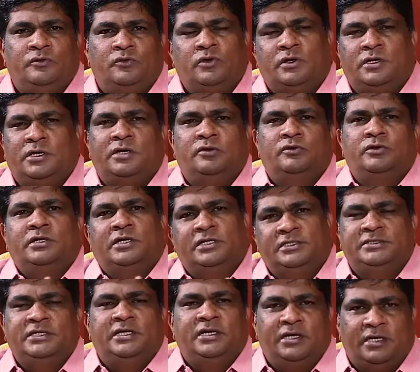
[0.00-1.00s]
ஒரு நாள் ஒரு
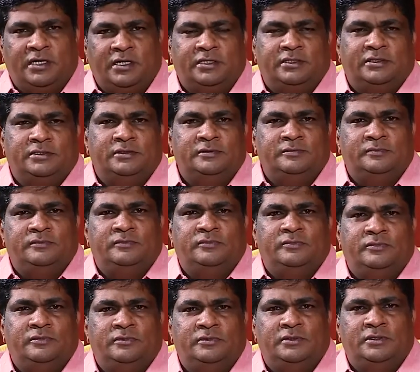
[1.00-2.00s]
கச்சேரி நடக்குது
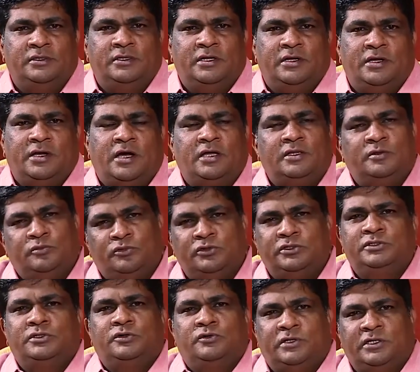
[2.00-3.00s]
அது
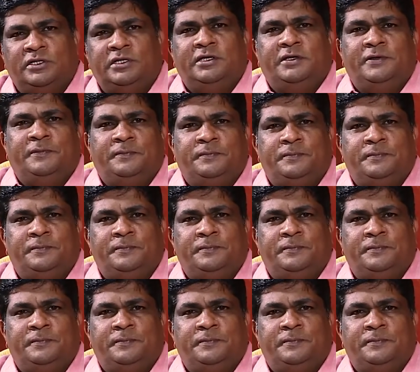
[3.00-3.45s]
முடிஞ்ச உடனே